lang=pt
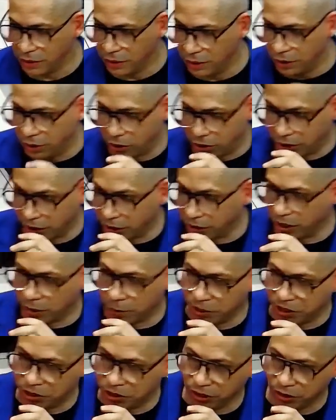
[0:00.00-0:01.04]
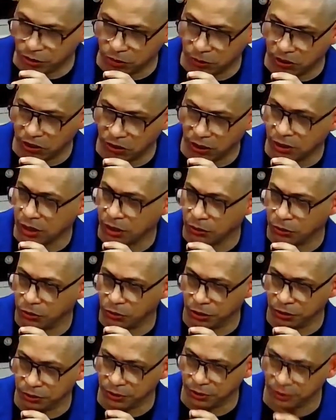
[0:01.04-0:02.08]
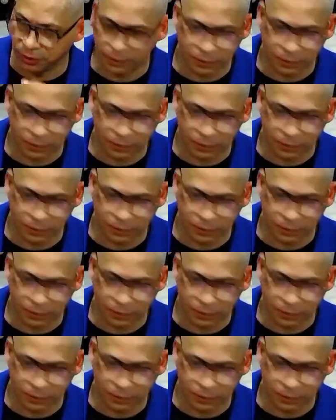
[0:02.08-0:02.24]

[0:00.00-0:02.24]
está intermediando os maiores acordos.